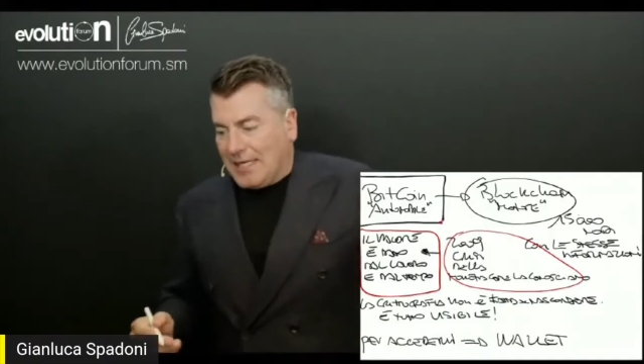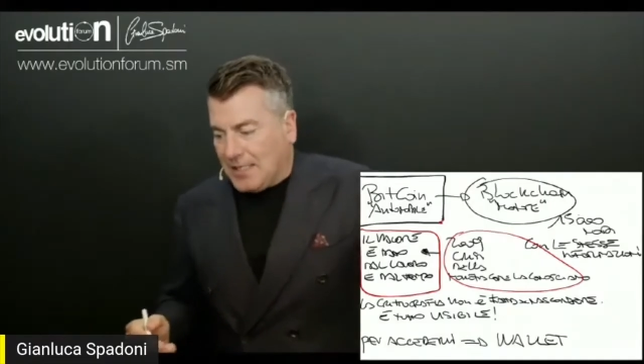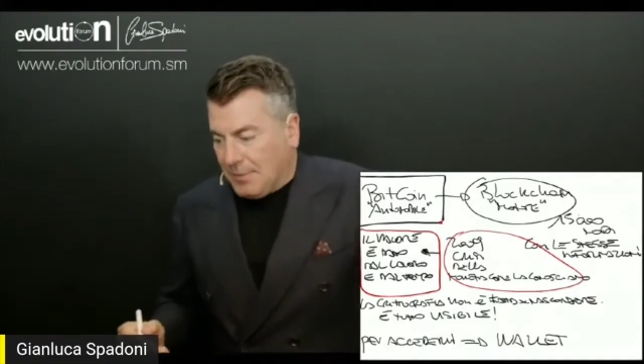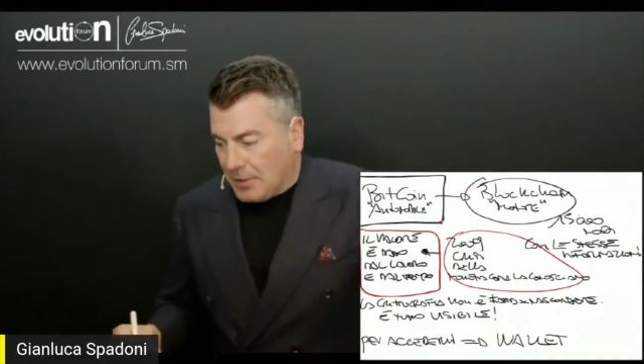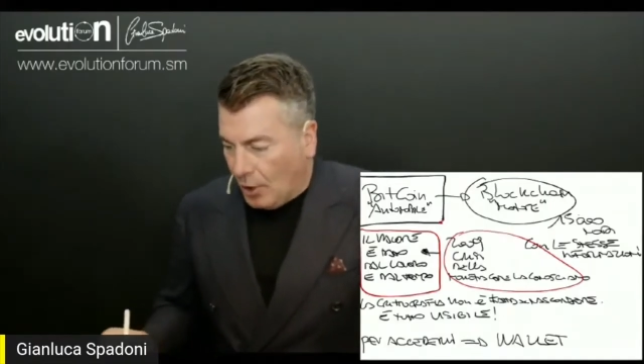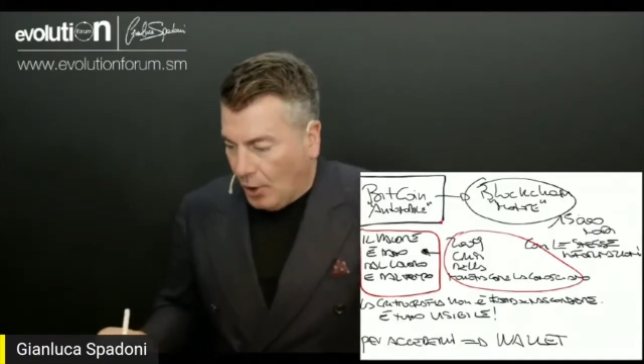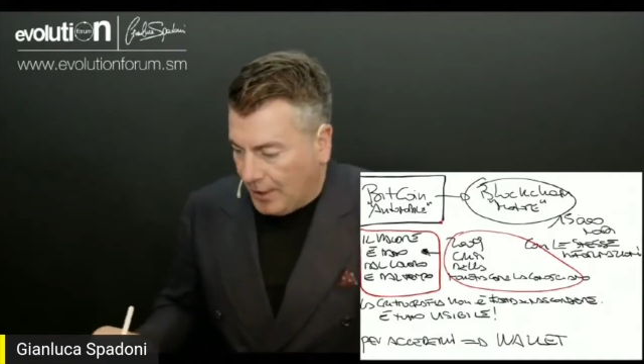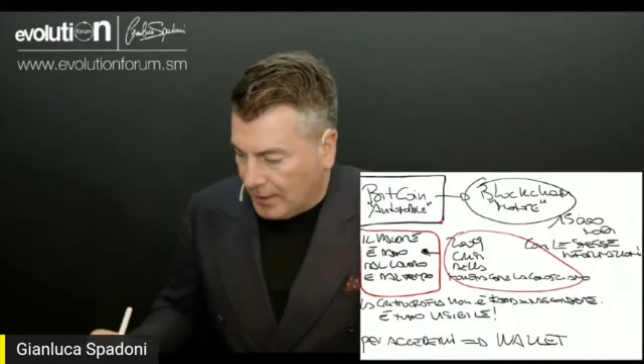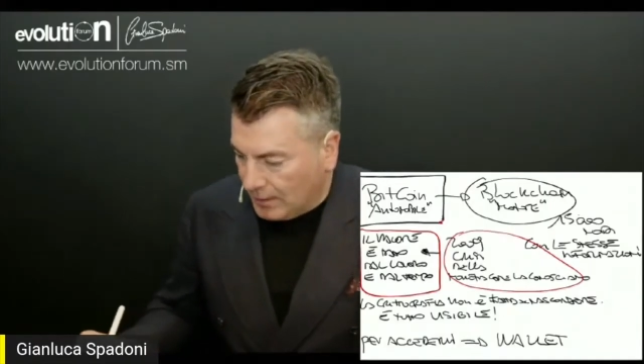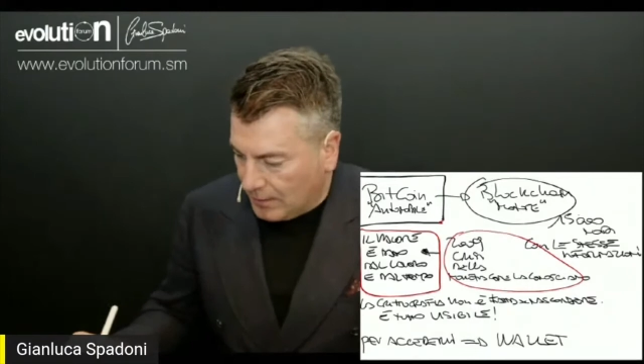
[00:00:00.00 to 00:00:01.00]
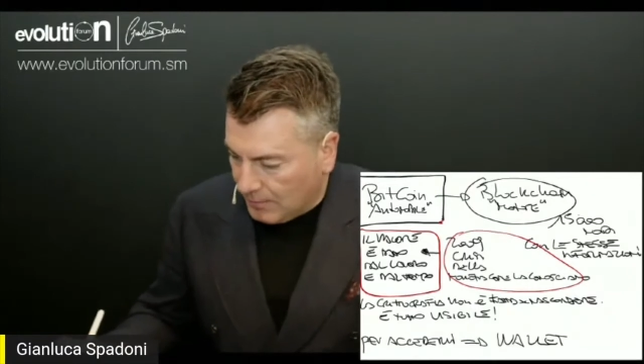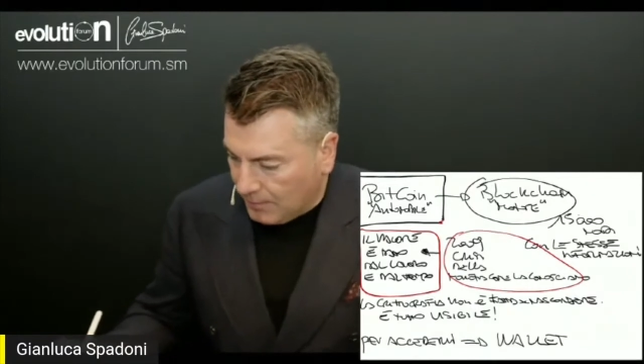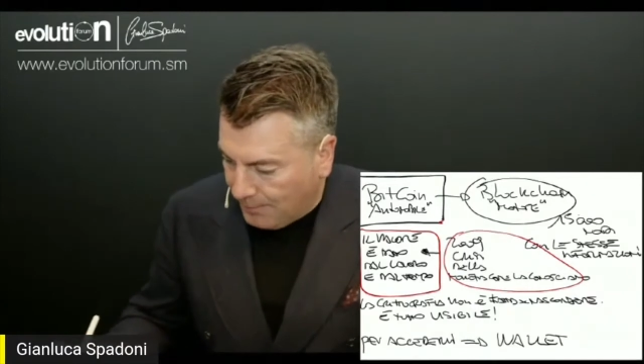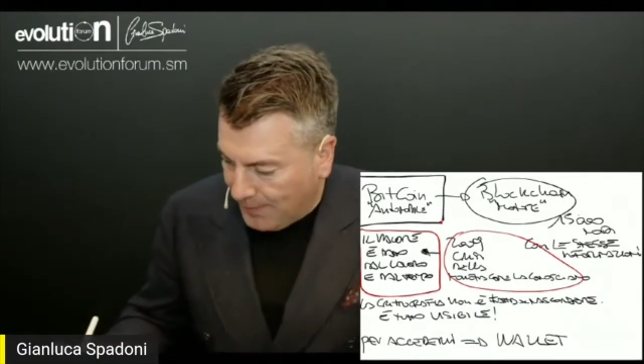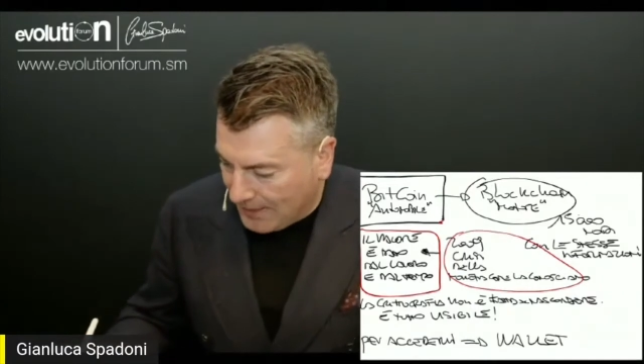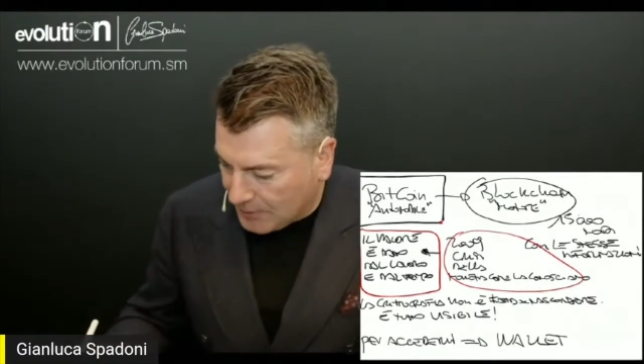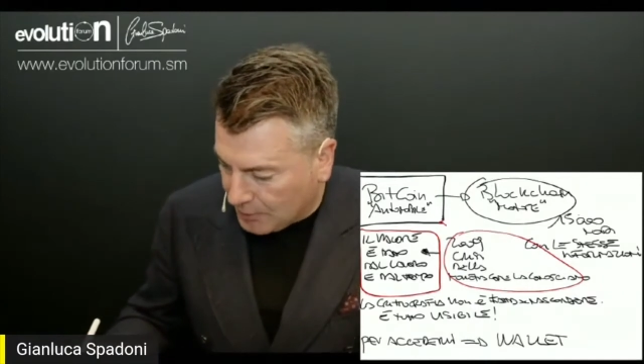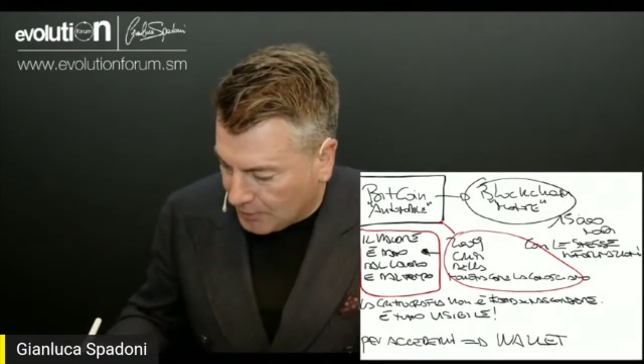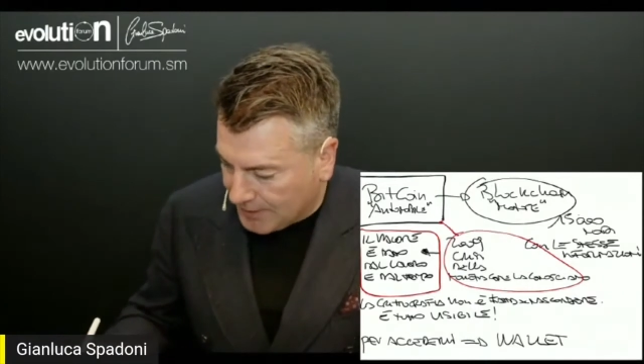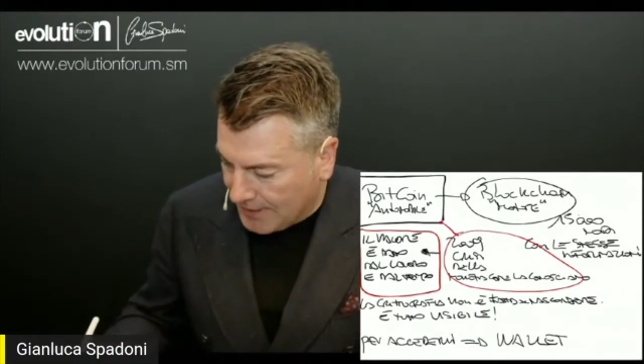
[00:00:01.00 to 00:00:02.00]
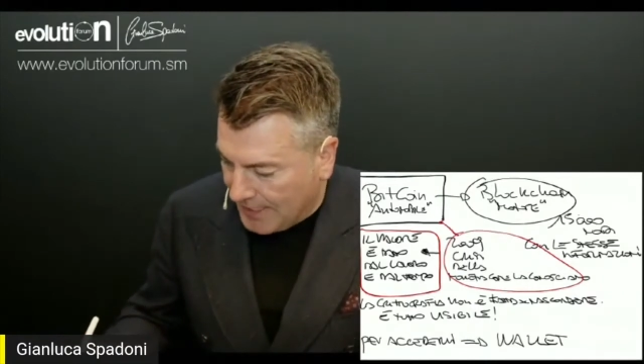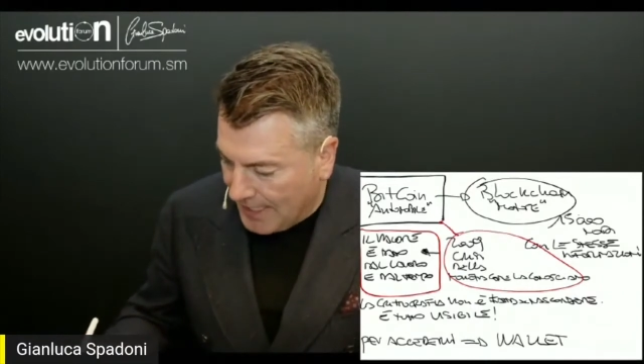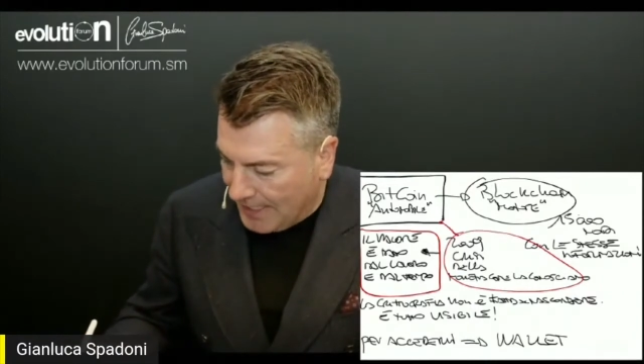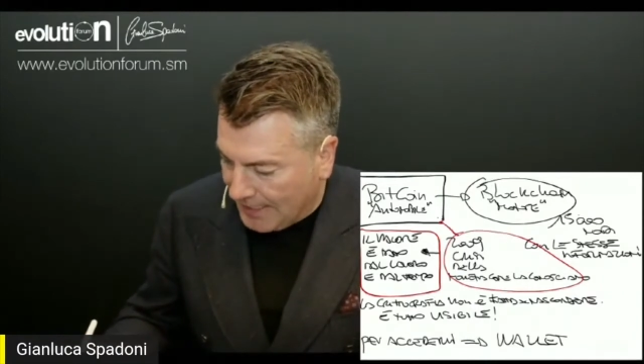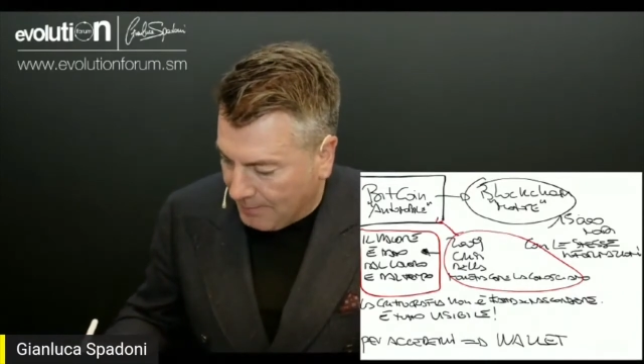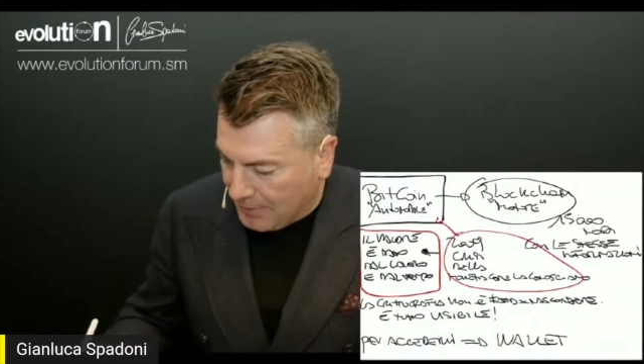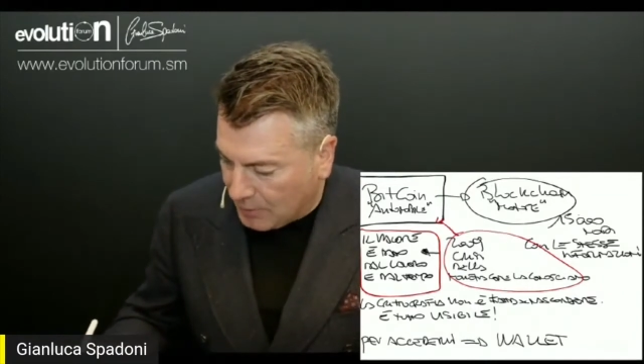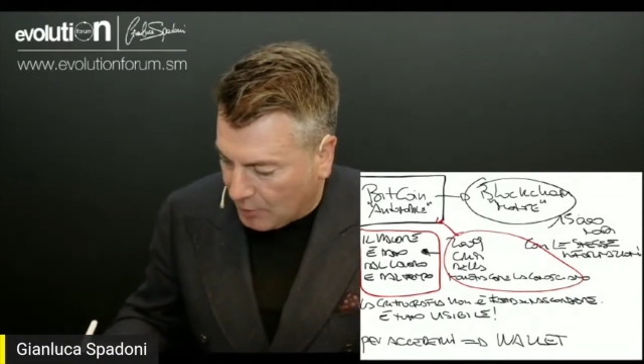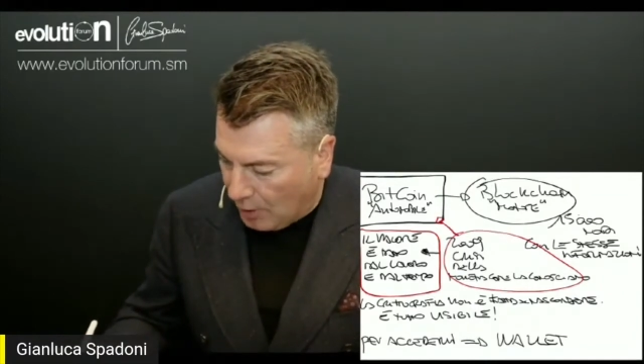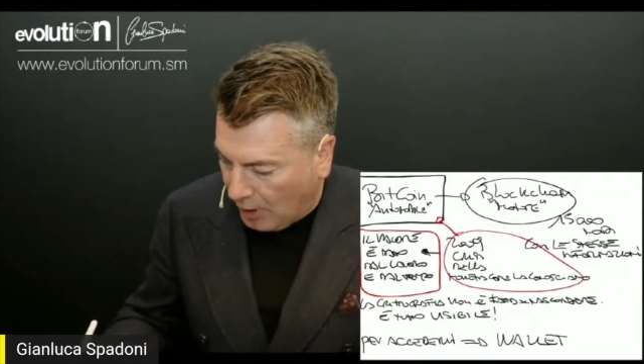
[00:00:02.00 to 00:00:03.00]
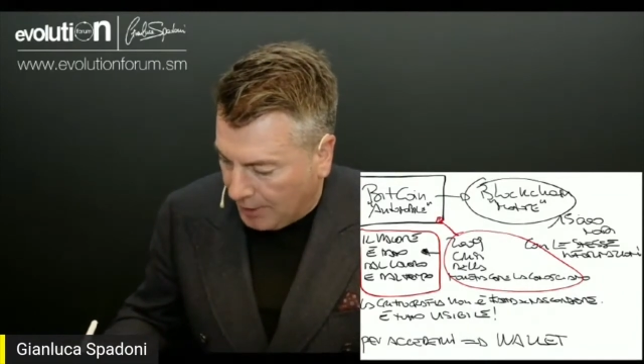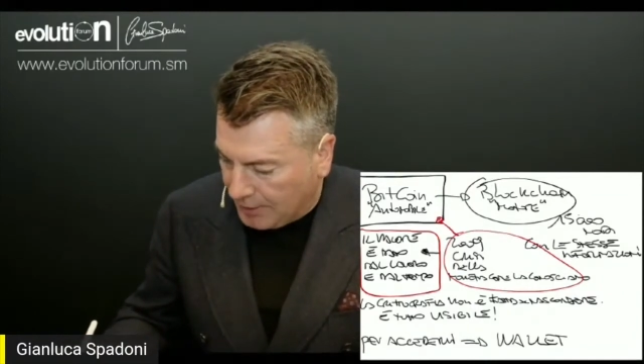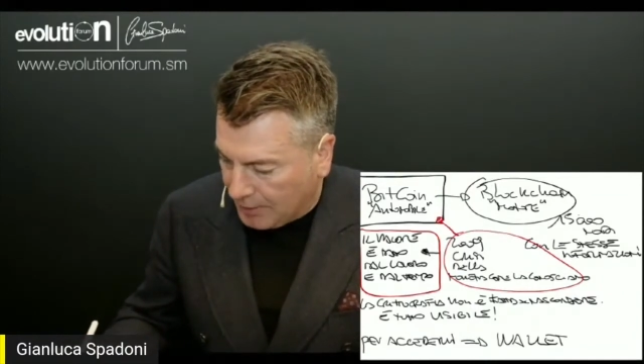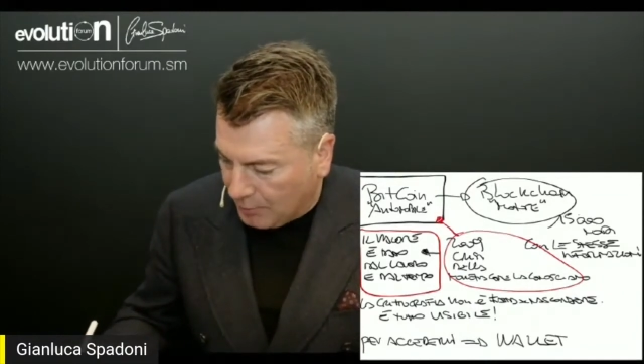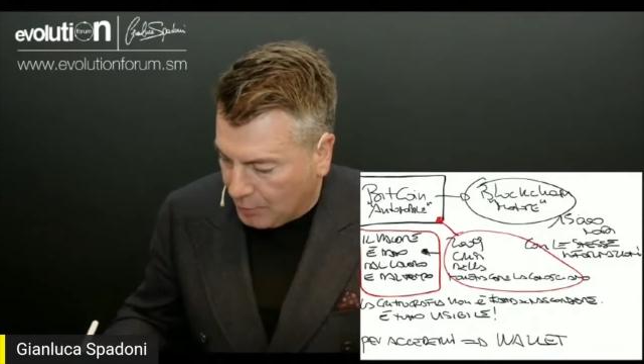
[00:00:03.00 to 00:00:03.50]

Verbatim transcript: nasce Bitcoin per sostenere Bitcoin,